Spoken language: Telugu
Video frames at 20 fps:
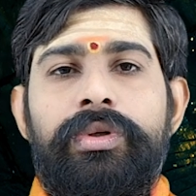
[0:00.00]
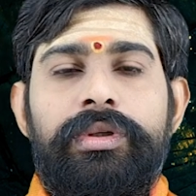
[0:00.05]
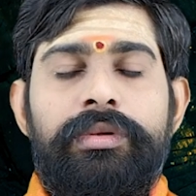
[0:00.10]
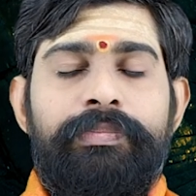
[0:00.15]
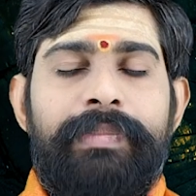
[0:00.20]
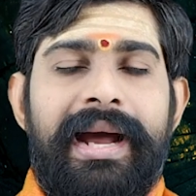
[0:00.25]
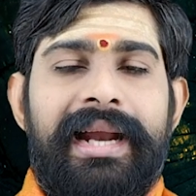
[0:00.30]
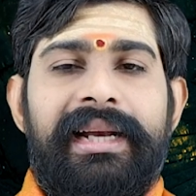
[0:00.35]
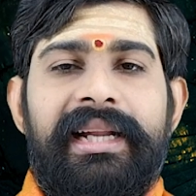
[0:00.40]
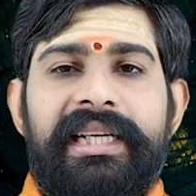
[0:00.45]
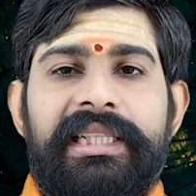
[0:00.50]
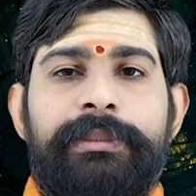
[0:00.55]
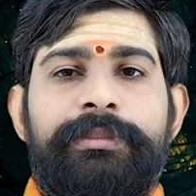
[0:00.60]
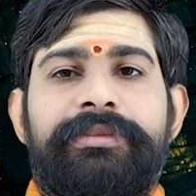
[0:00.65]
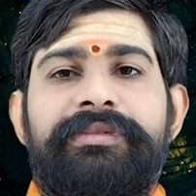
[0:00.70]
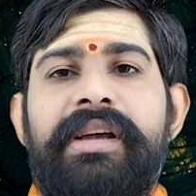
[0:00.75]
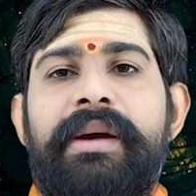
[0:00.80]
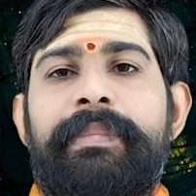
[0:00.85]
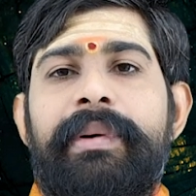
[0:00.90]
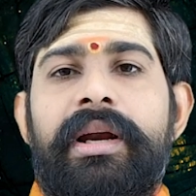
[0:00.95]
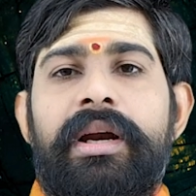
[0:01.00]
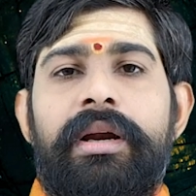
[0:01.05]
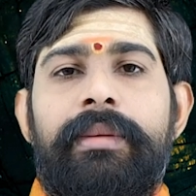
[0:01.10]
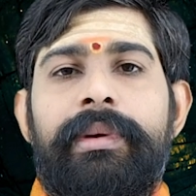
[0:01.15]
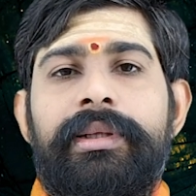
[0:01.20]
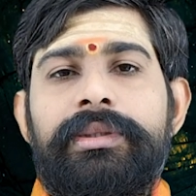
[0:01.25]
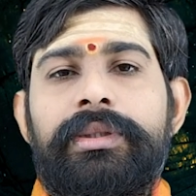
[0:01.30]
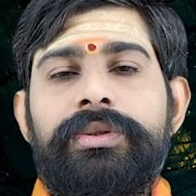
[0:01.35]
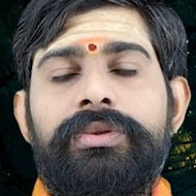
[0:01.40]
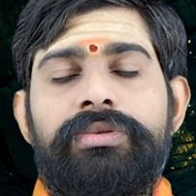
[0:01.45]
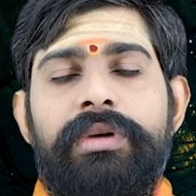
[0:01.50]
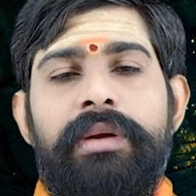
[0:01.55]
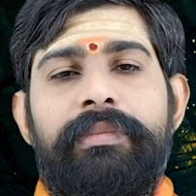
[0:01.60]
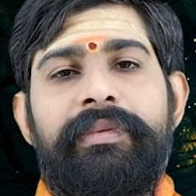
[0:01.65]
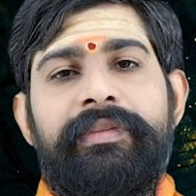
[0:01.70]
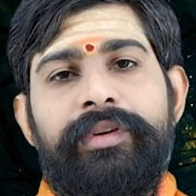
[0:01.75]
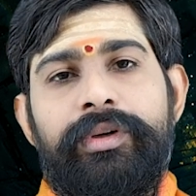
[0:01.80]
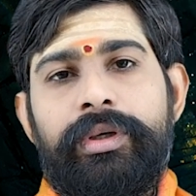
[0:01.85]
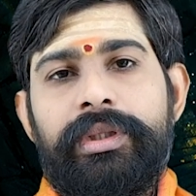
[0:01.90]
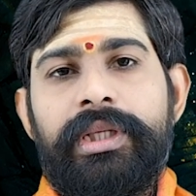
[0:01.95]
కొన్ని పార్ట్నర్షిప్ వ్యాపారాలు మాత్రం స్వల్ప
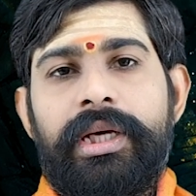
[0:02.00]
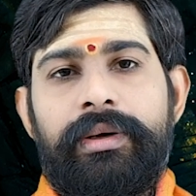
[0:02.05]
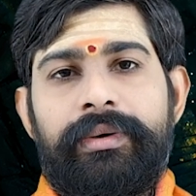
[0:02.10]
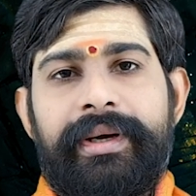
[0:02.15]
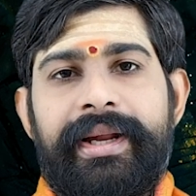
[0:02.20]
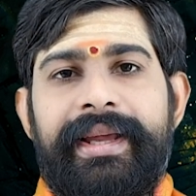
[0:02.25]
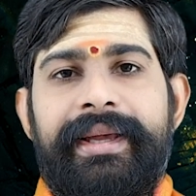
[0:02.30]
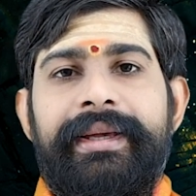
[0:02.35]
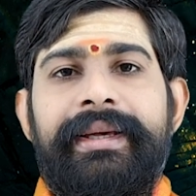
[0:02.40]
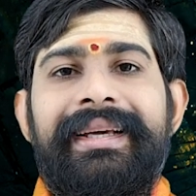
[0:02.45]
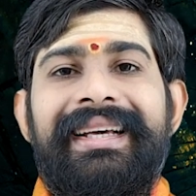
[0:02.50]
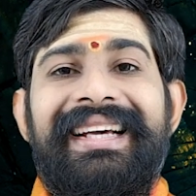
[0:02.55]
విరోధాలు ఉన్నాయి